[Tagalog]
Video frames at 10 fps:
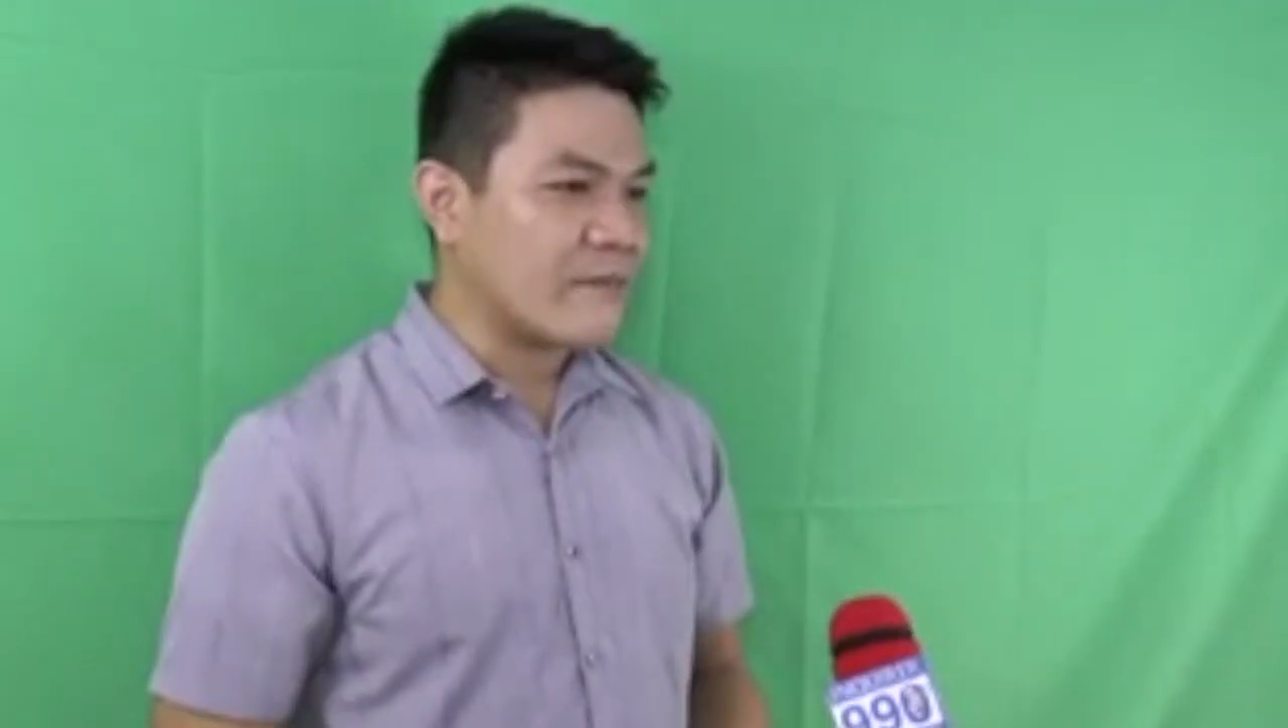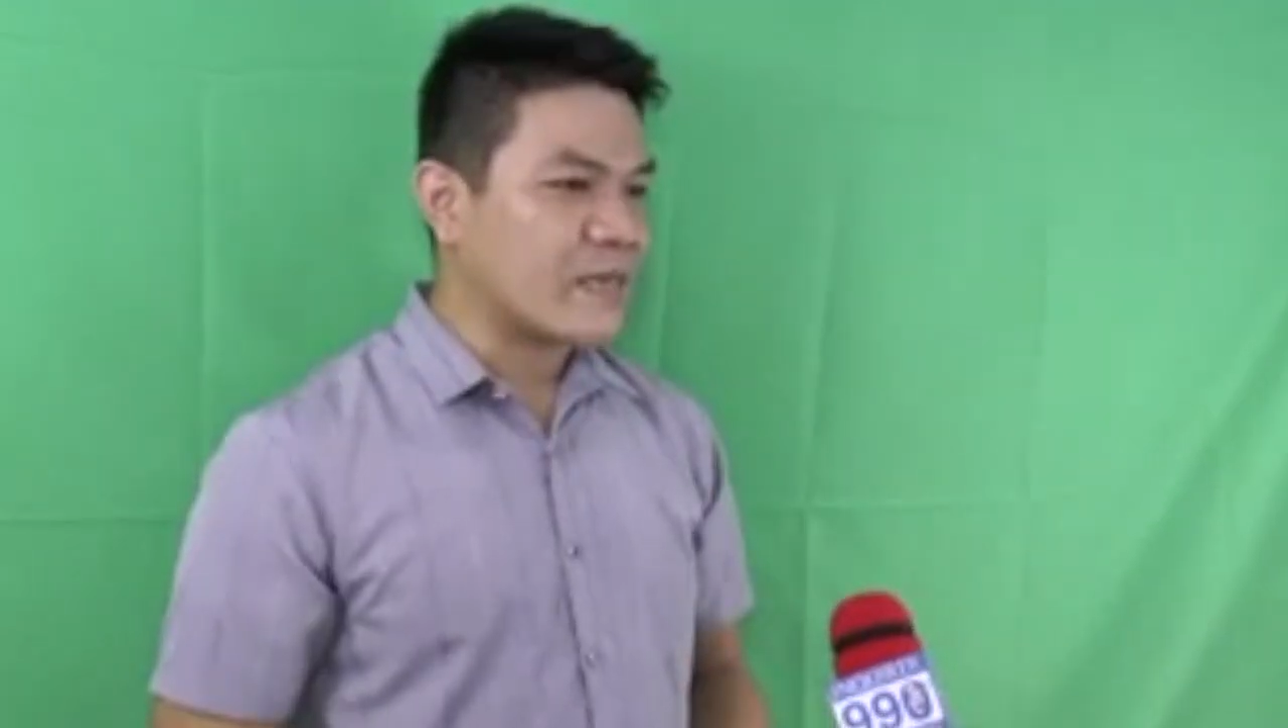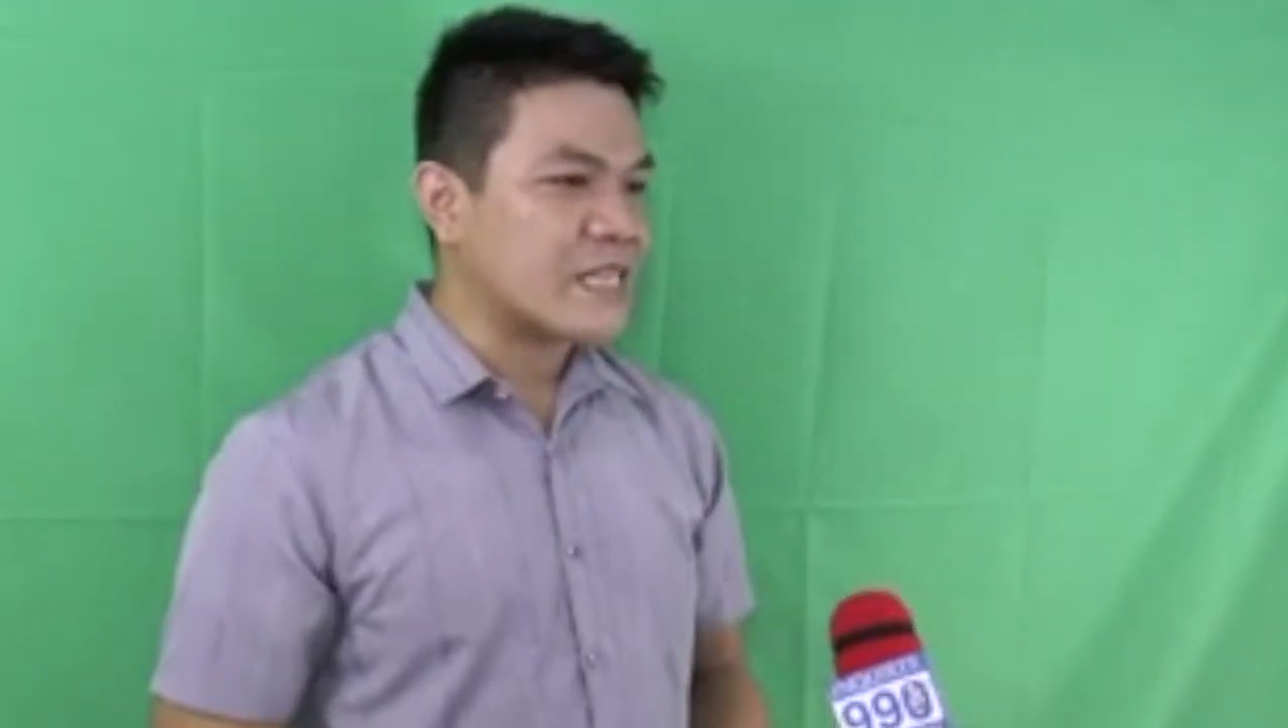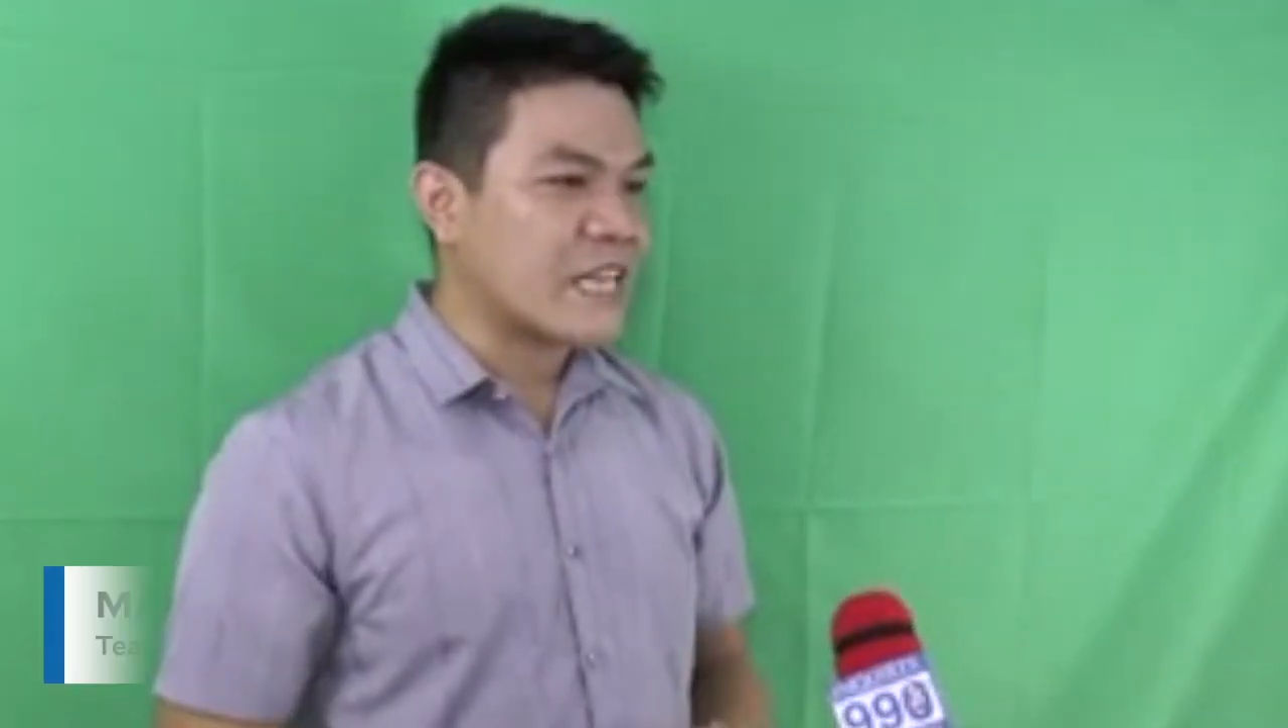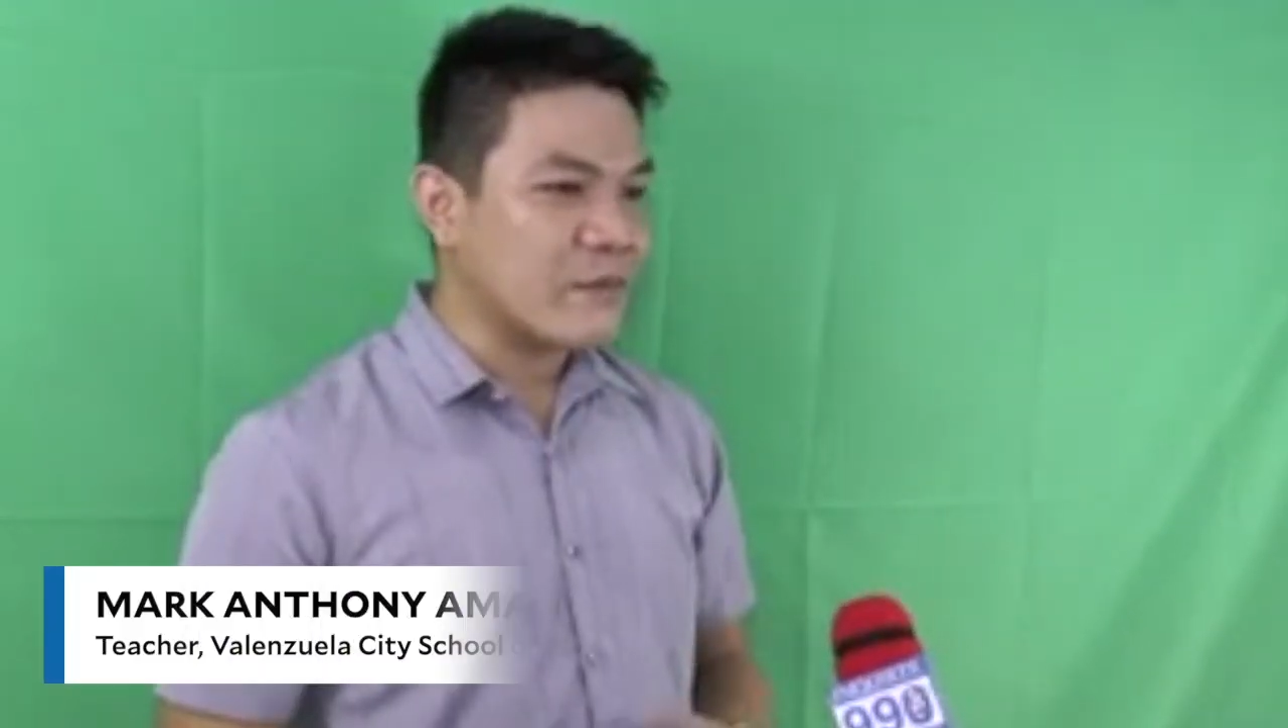
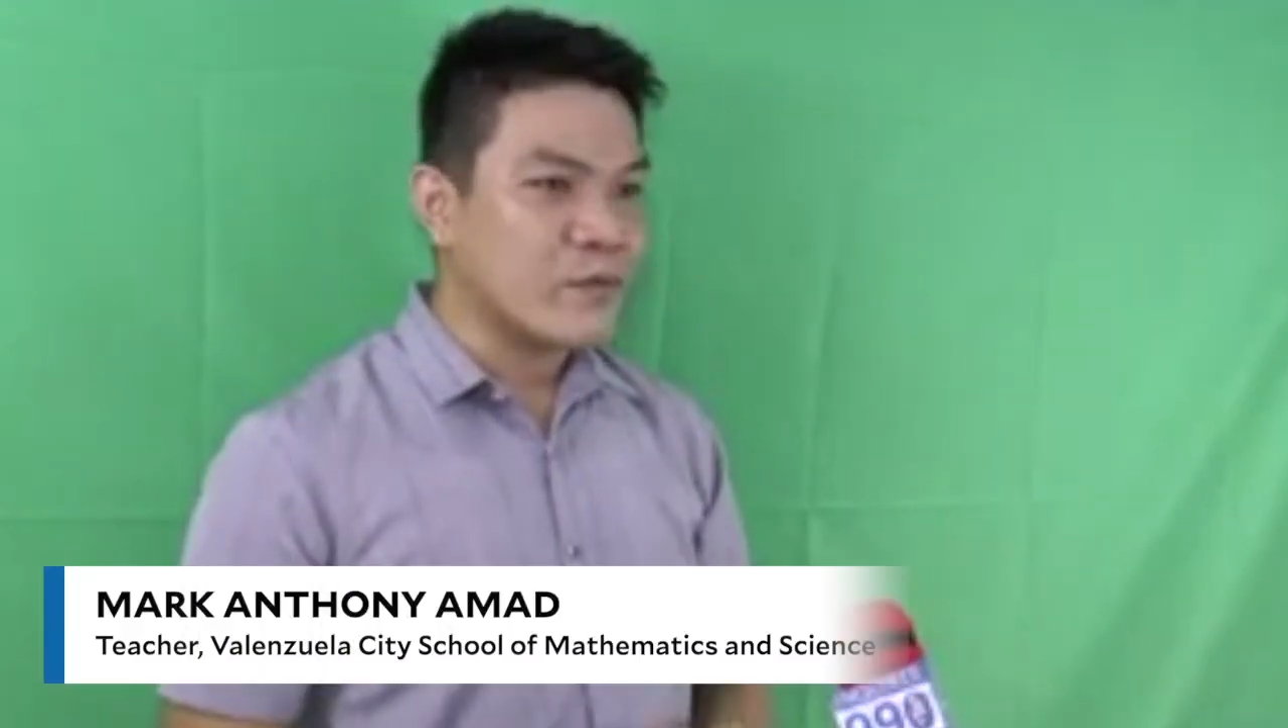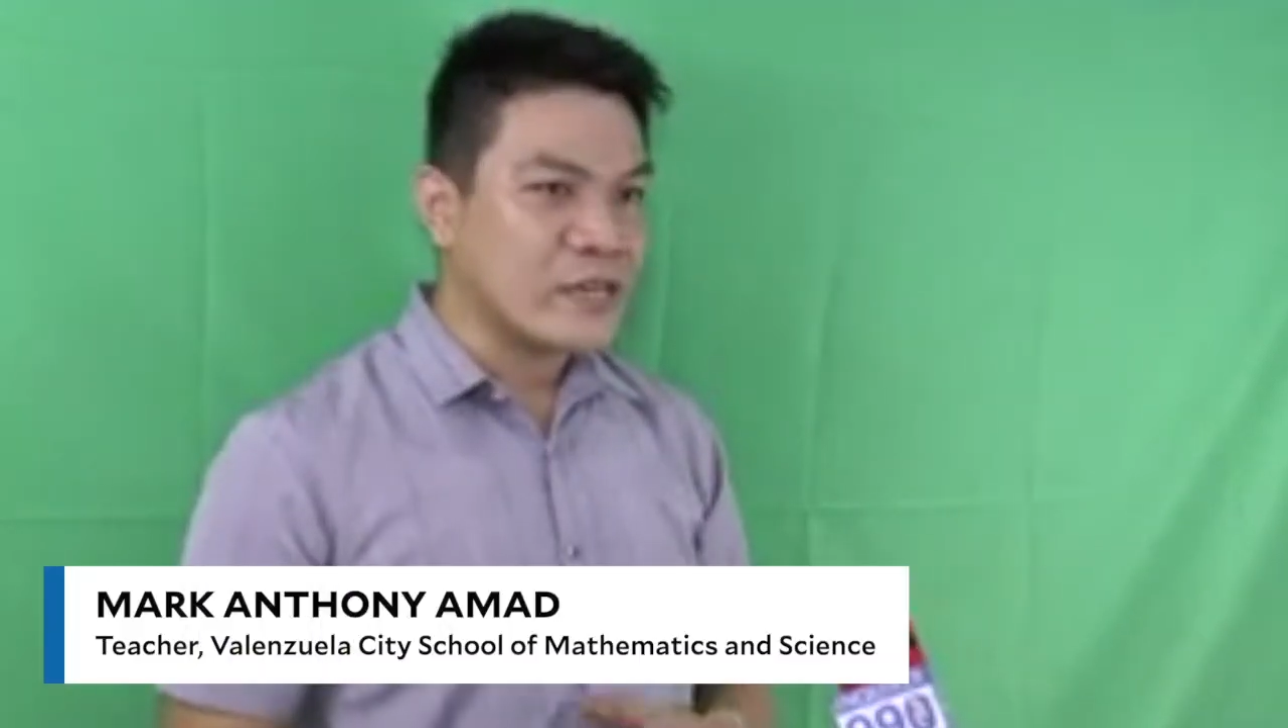masasabi po